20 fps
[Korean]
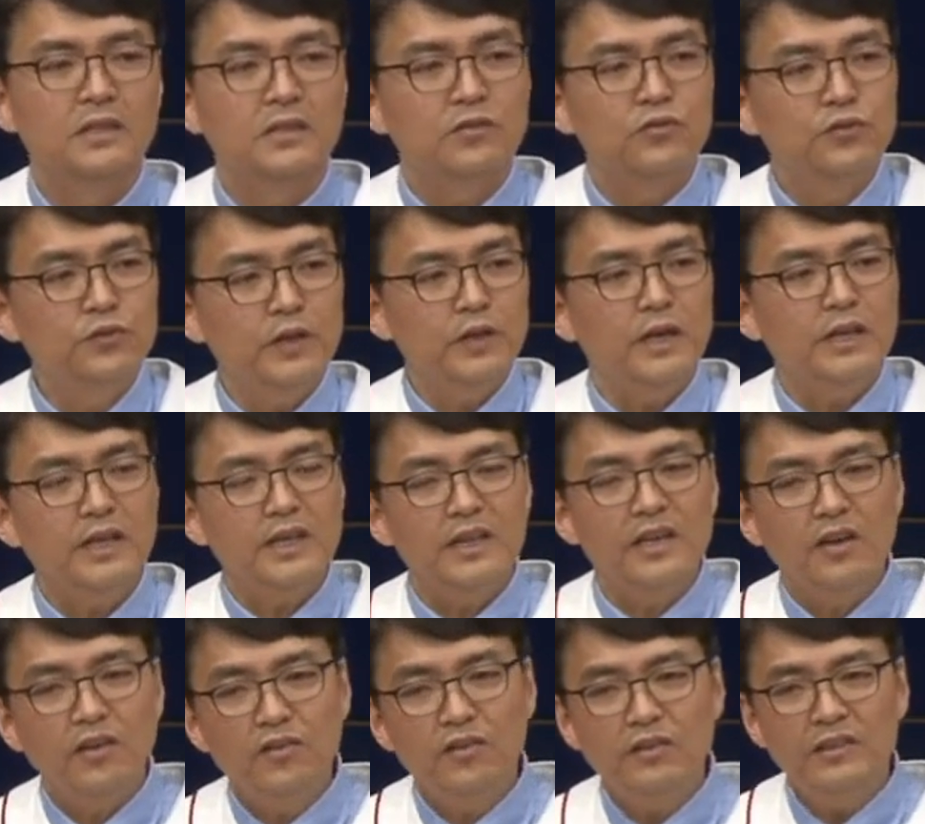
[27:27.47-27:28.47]
구약에
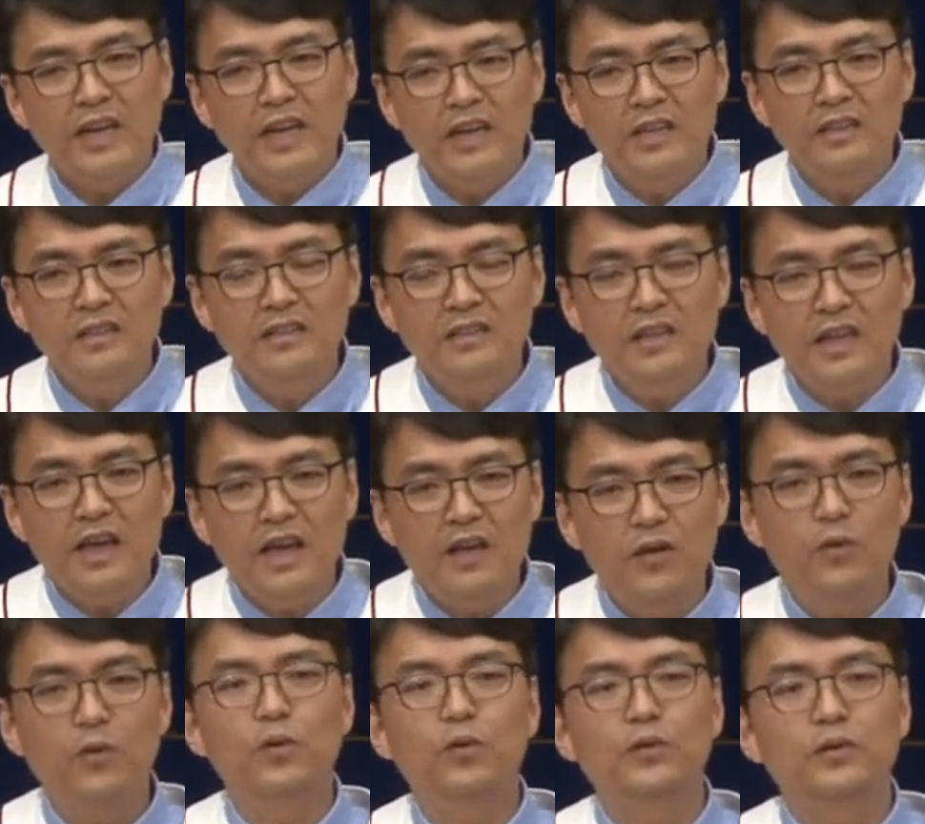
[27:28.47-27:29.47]
예언되어 있는
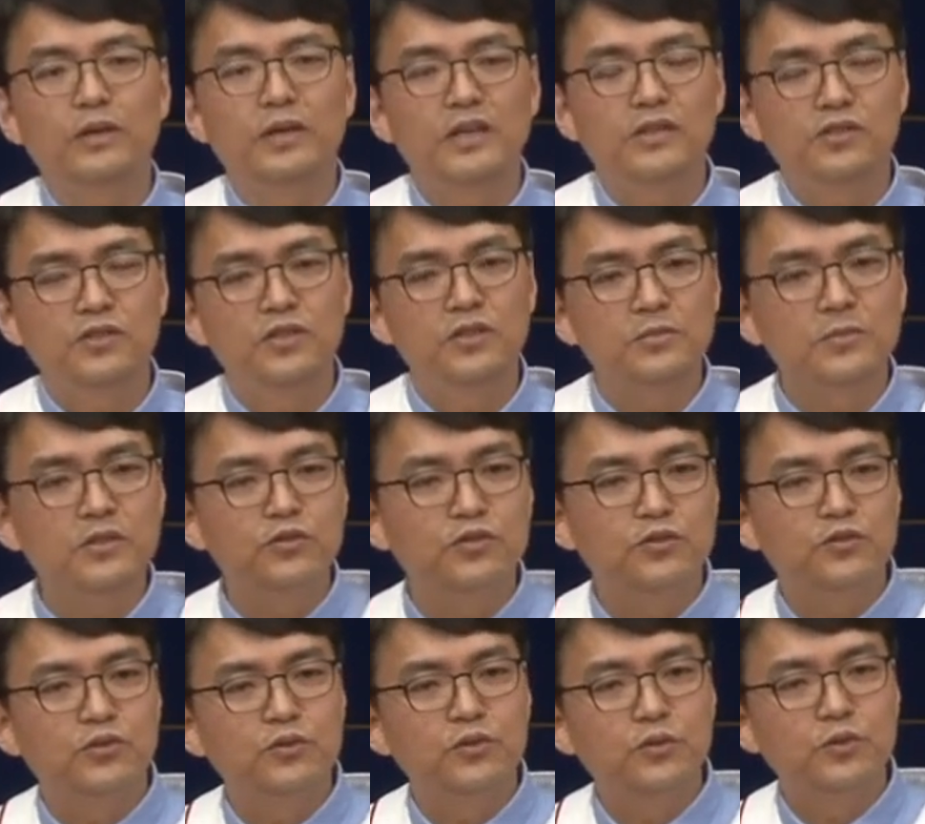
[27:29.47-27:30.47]
대로
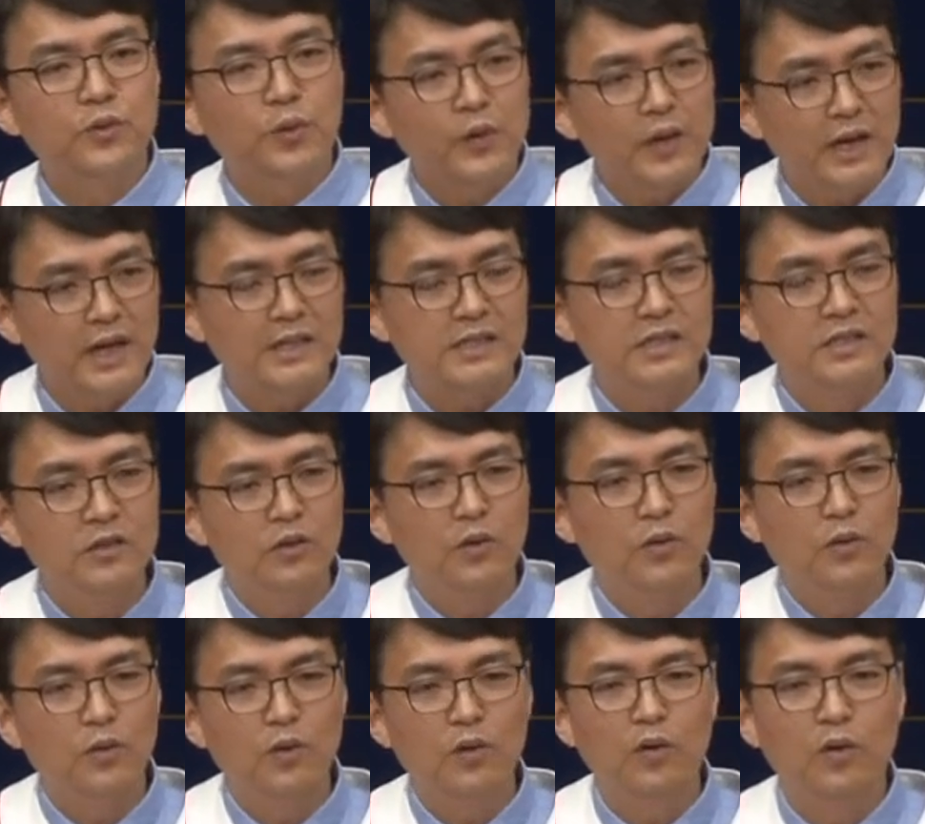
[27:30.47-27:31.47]
예수님이 돌아가신
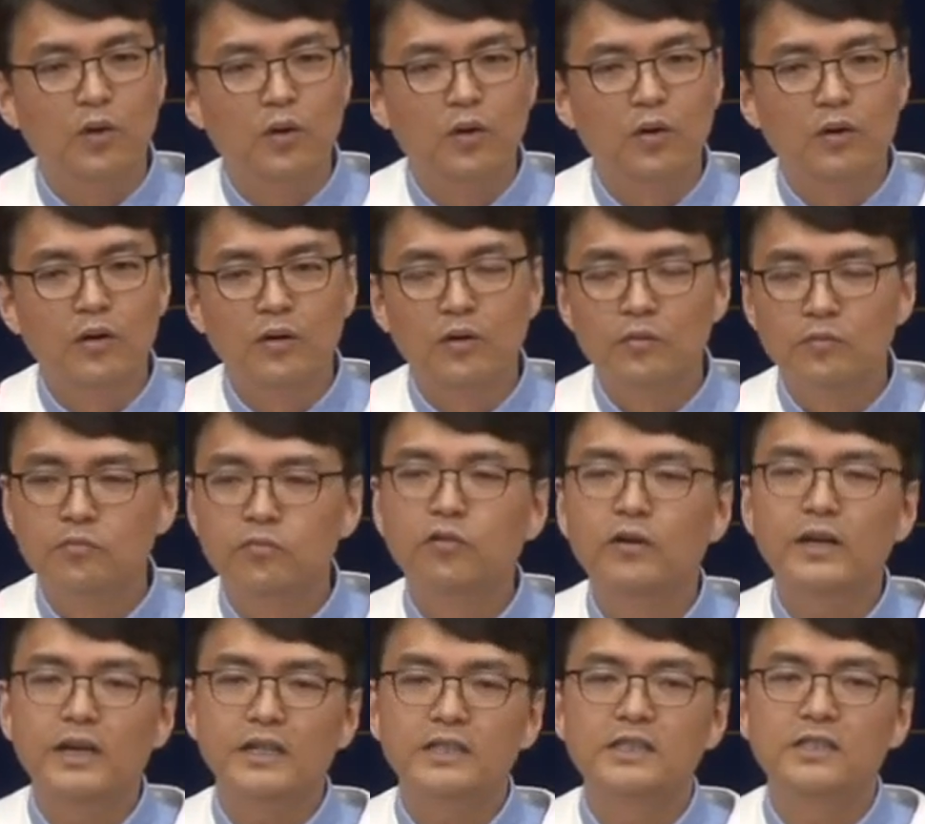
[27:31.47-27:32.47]
거고
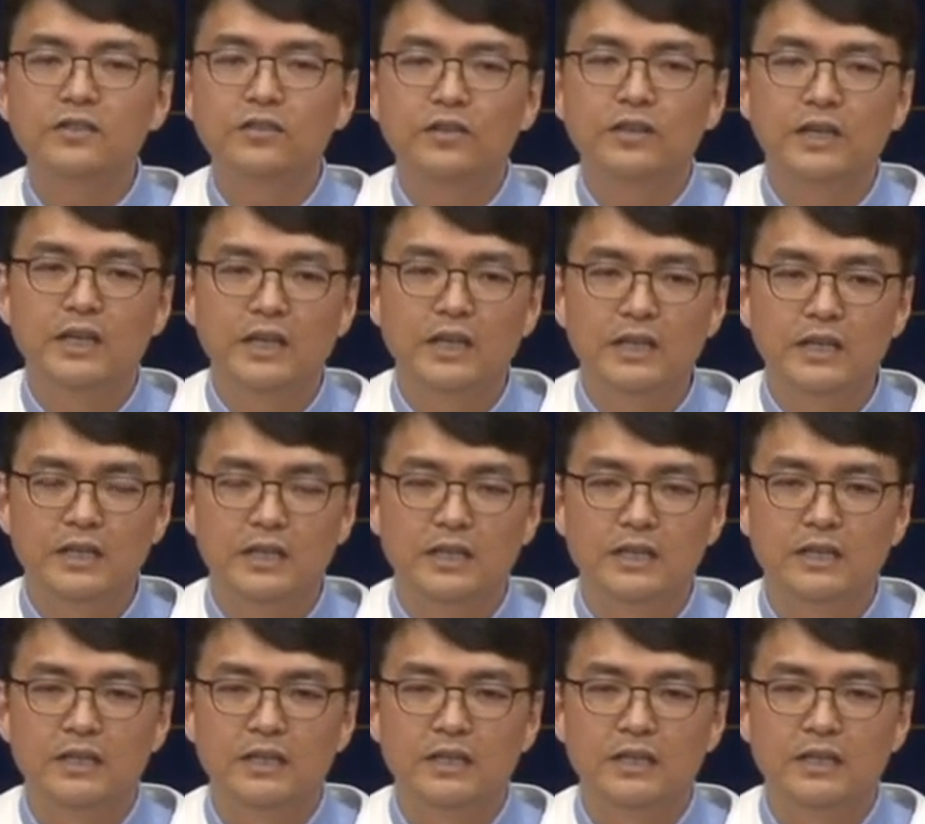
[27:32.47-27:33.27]
부활하신 거야.